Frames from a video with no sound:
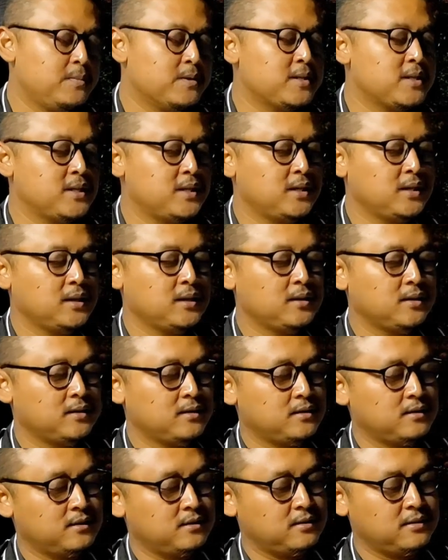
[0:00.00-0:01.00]
besi
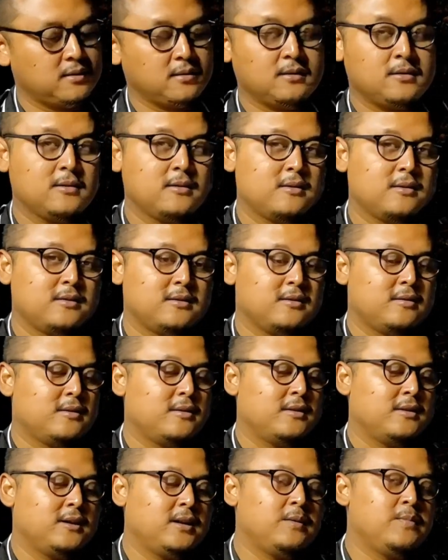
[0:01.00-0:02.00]

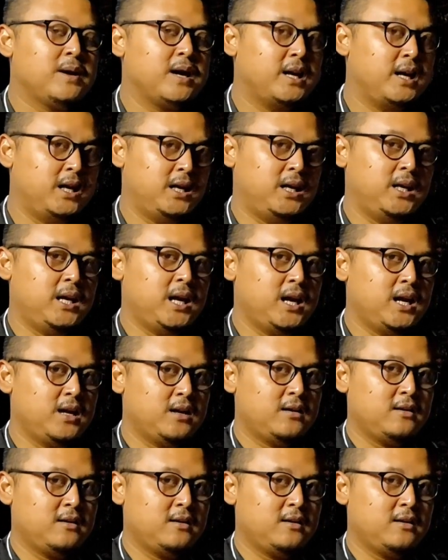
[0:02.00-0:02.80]
ini bahkan ini ya